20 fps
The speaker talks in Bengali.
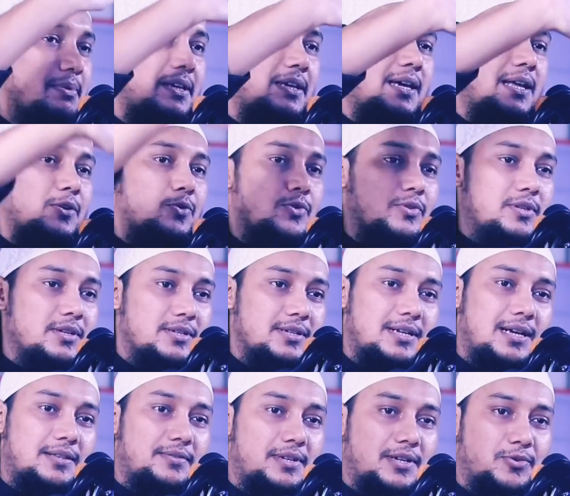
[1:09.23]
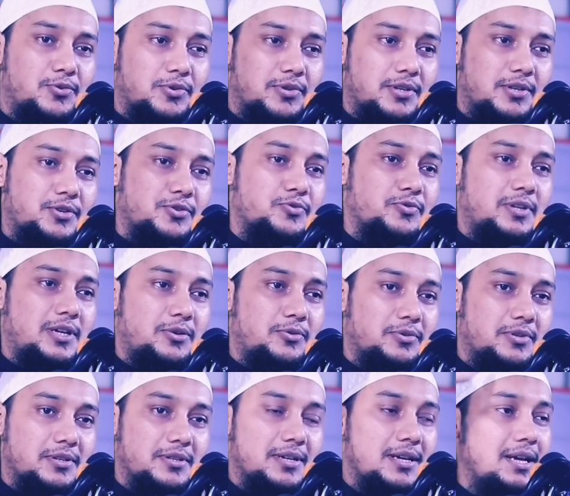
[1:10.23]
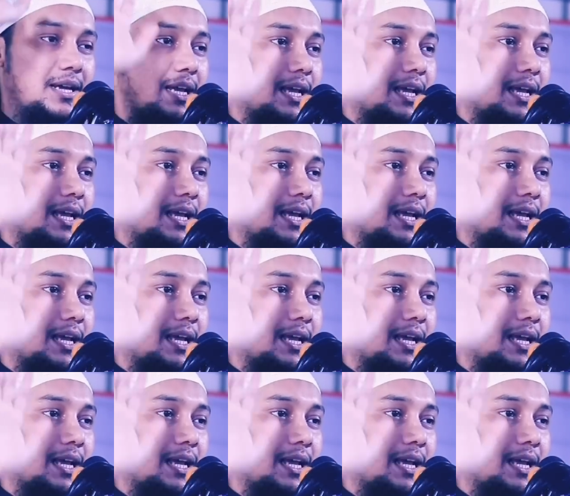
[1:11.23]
বিকেল ঘুরতেছি রাত্রে ঘুরতেছি সন্ধ্যায় ঘুরতেছি